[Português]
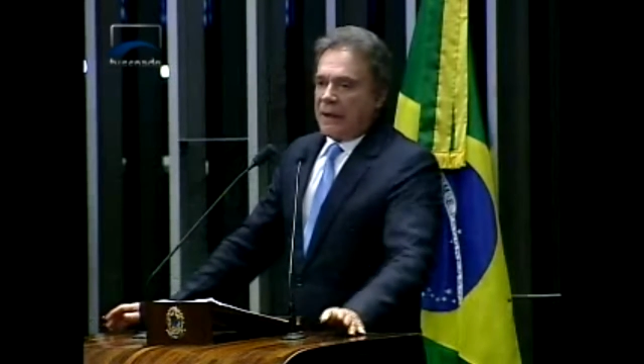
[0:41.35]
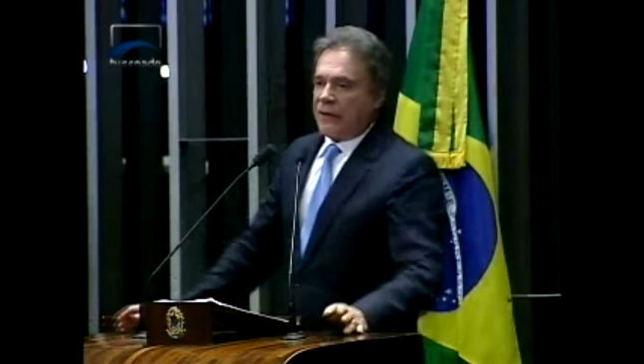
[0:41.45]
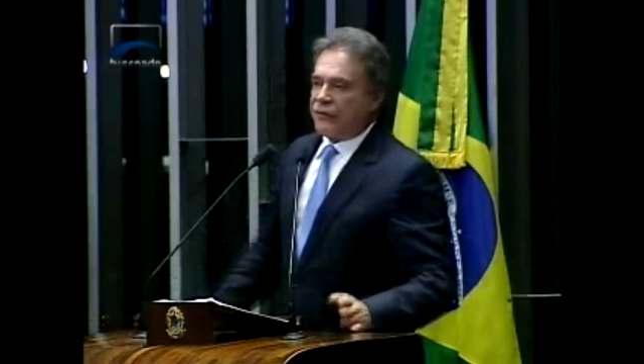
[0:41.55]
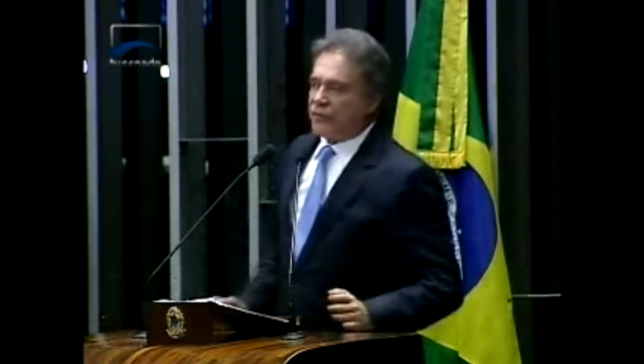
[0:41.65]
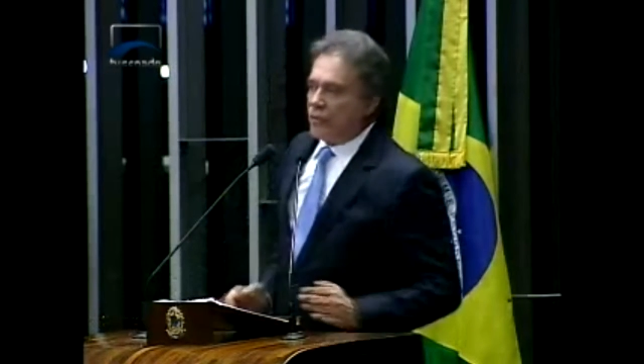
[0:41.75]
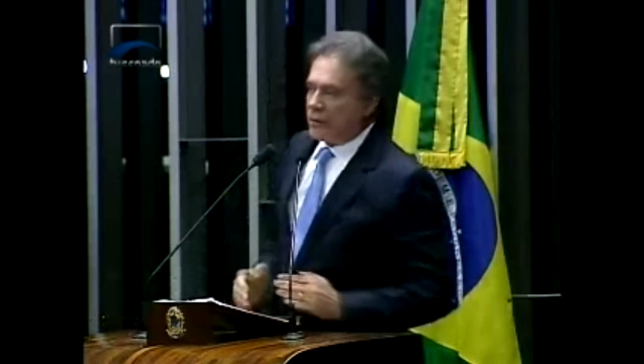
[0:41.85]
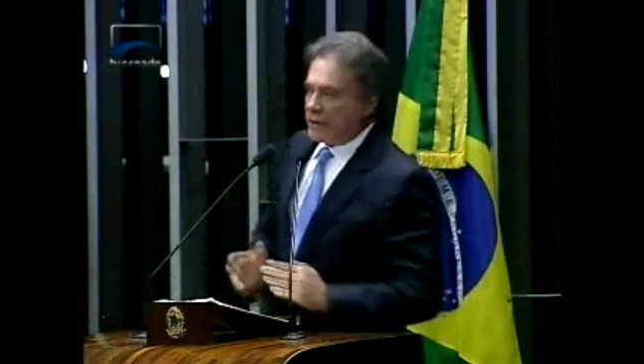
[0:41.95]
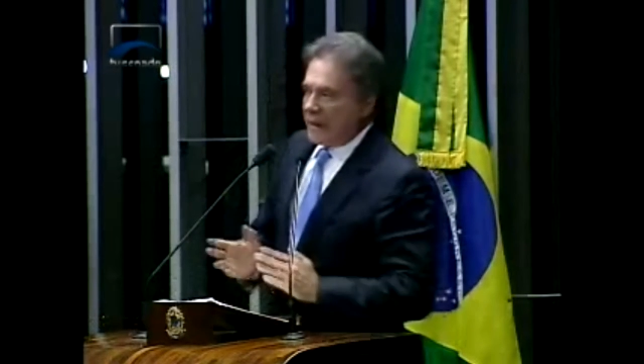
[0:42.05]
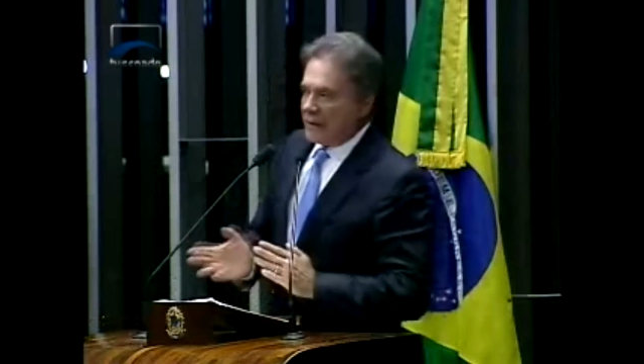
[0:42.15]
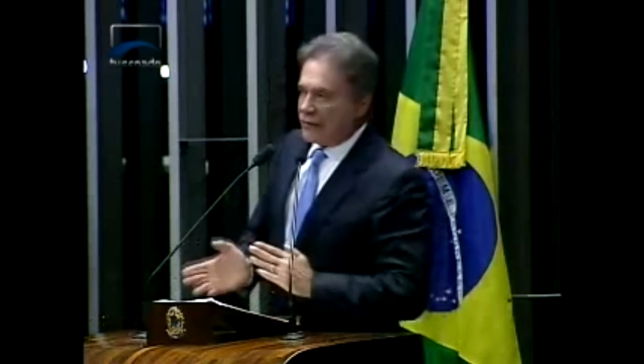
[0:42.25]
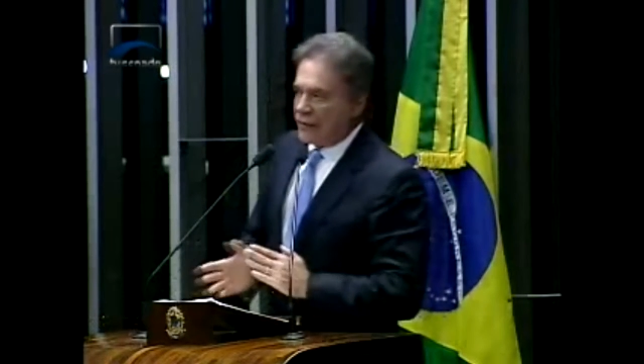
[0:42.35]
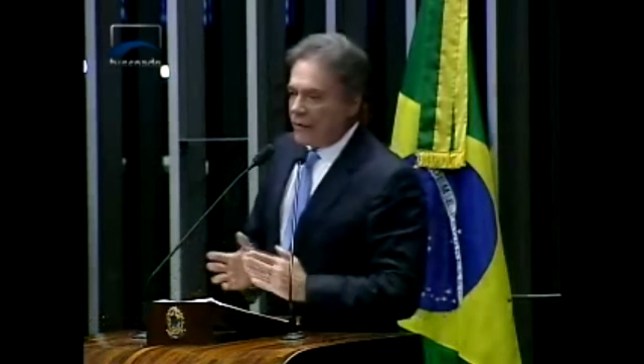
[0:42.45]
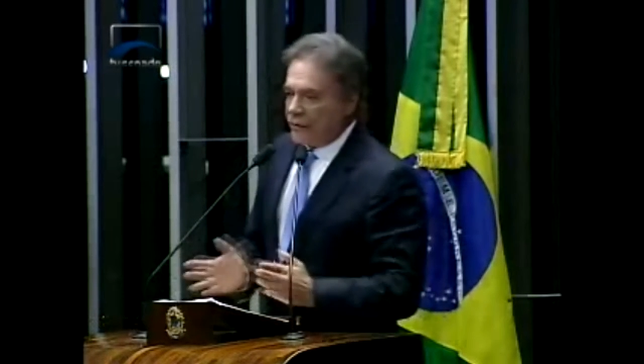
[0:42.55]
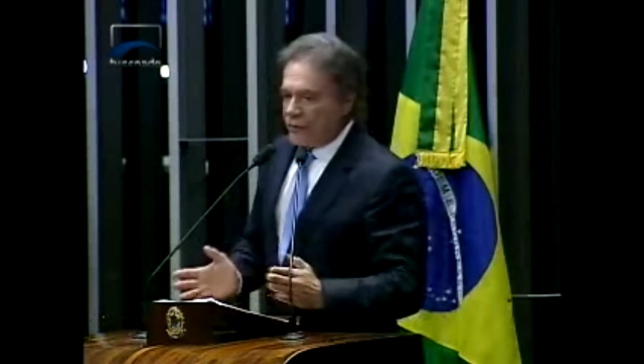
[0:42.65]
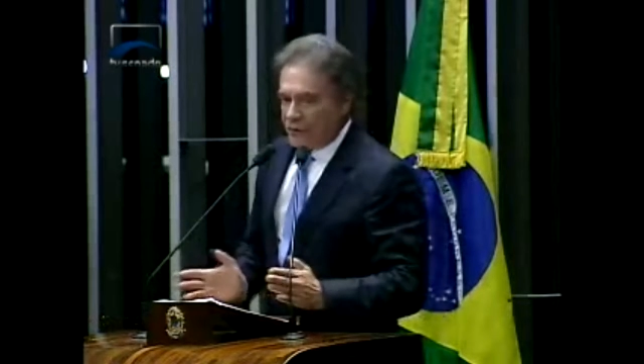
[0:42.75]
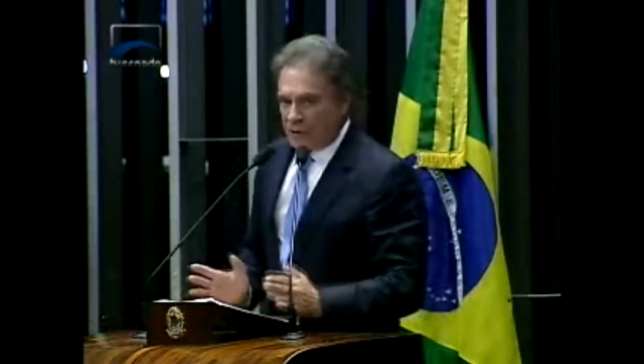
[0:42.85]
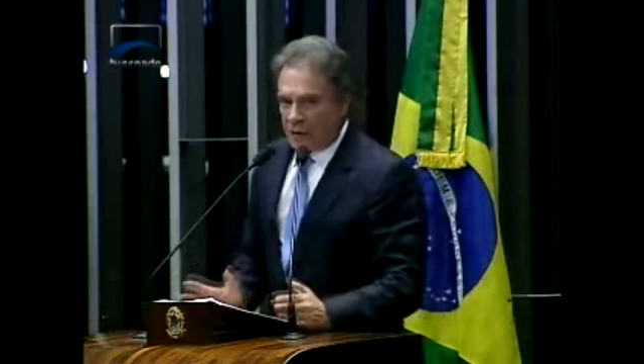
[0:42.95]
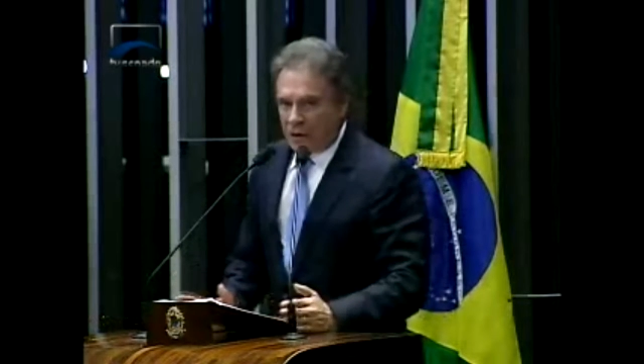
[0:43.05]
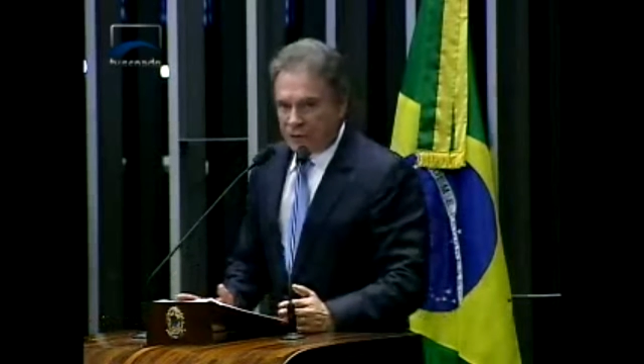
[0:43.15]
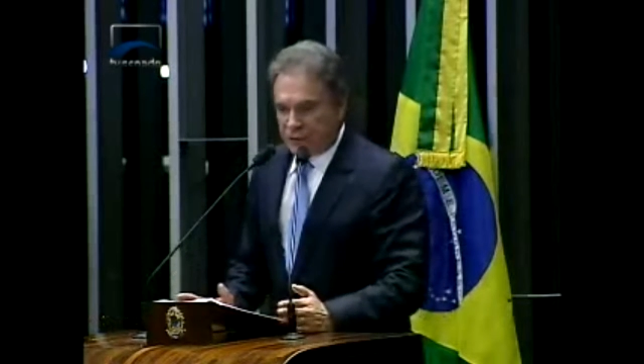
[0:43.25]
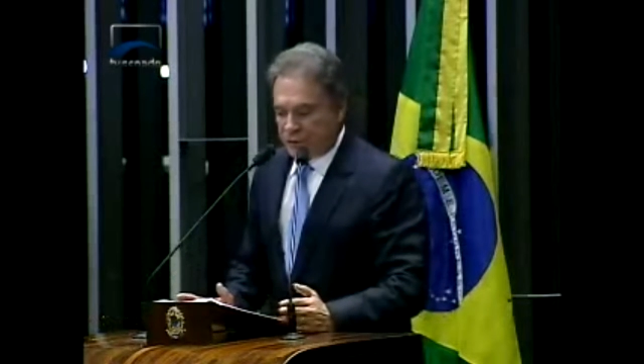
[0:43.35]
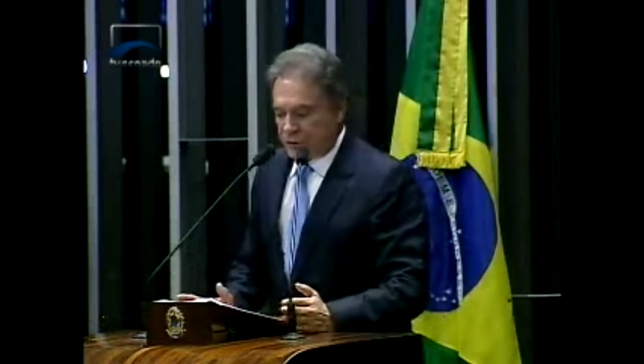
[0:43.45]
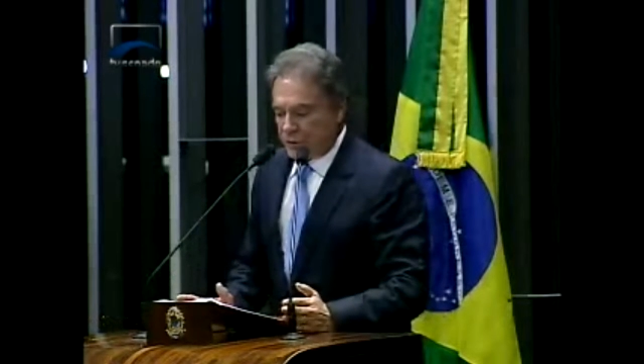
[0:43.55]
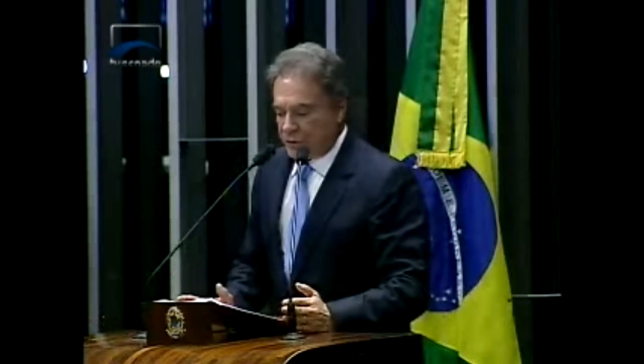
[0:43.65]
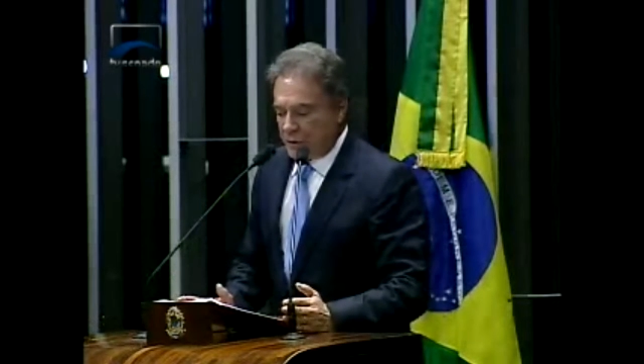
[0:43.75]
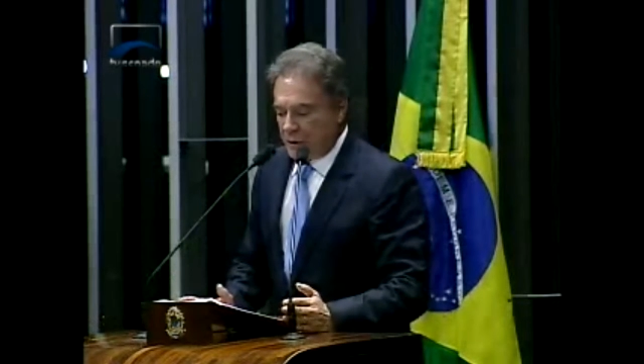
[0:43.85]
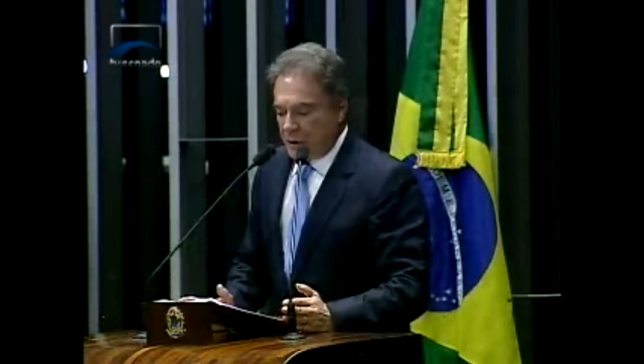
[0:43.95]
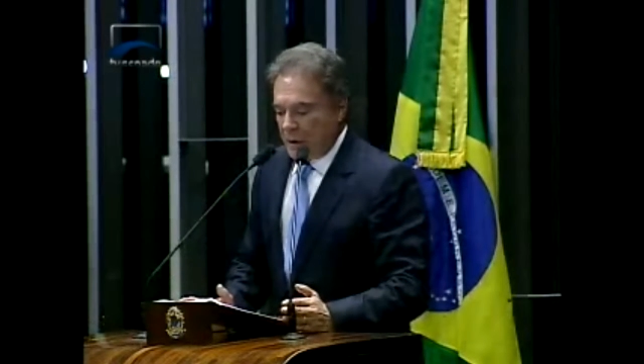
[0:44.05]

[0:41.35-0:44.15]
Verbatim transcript: esses contratos são sigilosos.